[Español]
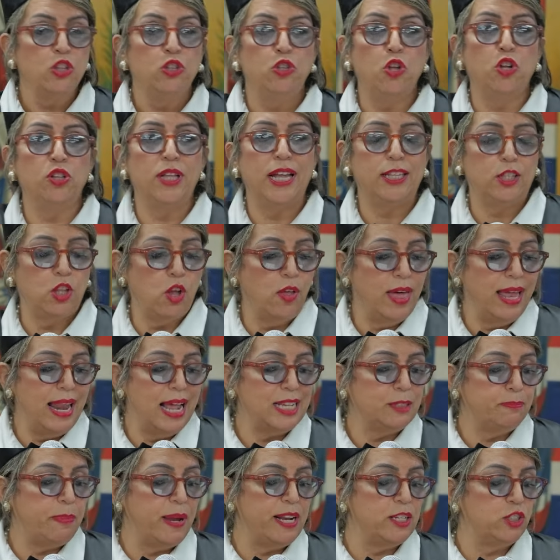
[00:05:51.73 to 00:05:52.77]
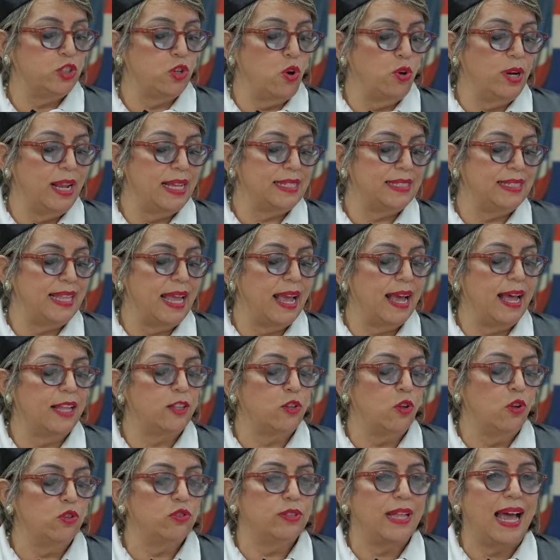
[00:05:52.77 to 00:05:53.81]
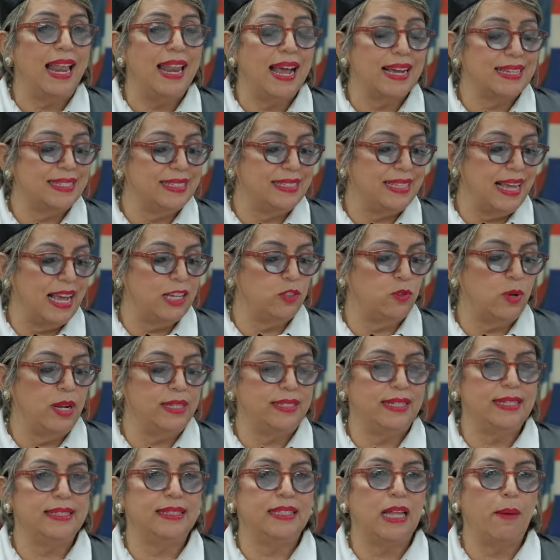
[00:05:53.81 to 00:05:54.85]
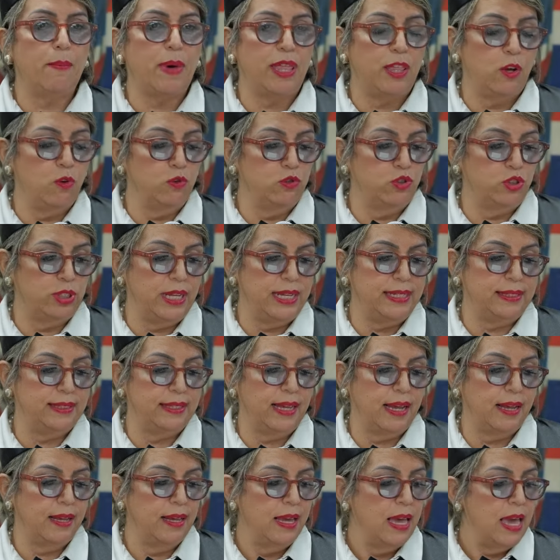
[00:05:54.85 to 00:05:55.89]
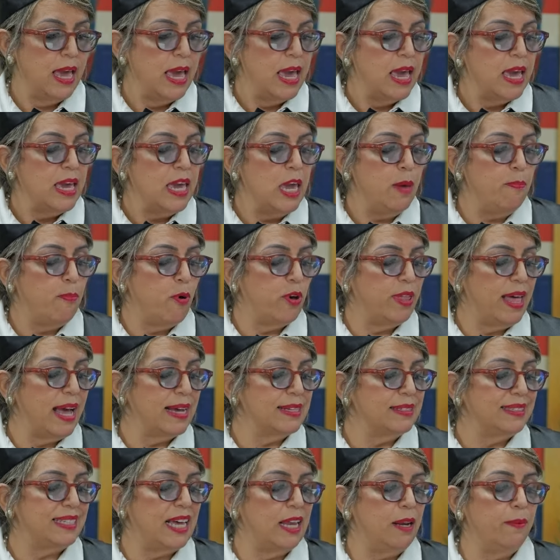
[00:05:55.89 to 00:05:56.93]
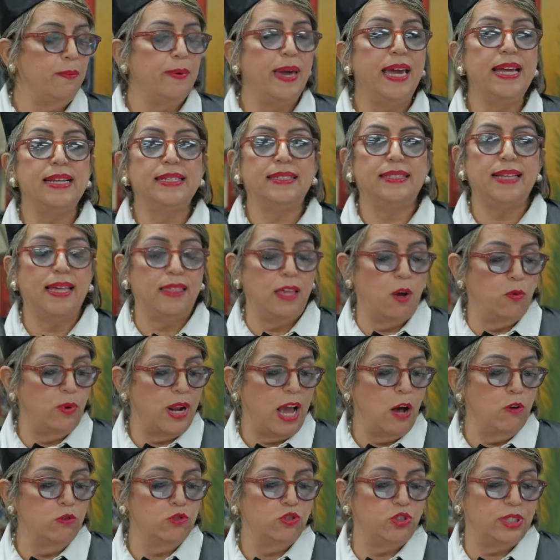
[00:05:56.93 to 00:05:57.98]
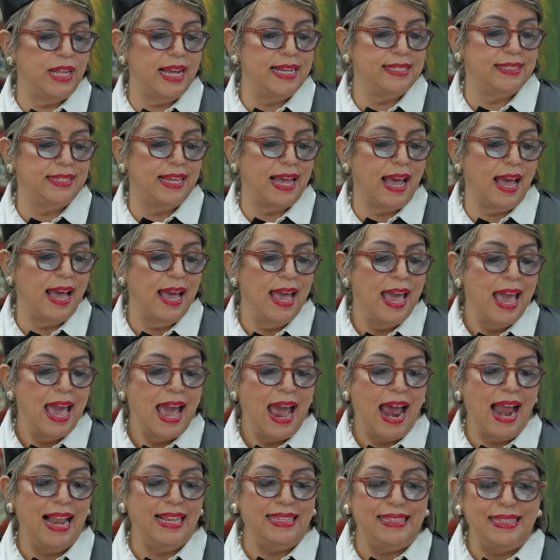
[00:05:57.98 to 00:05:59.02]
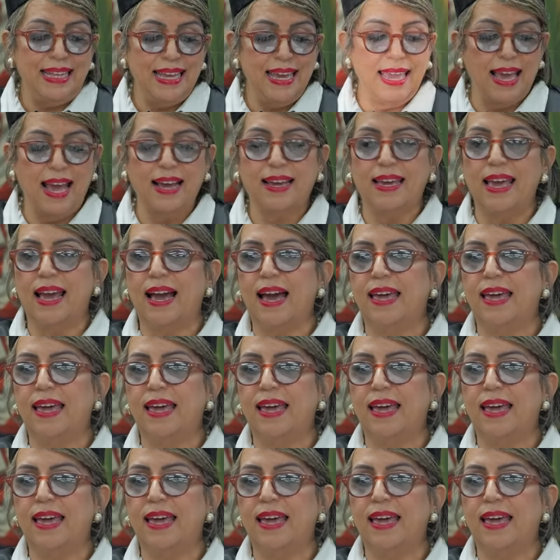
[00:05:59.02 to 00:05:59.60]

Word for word: donde todas las personas tengan total acceso al sistema de justicia y puedan servirse de una justicia al día que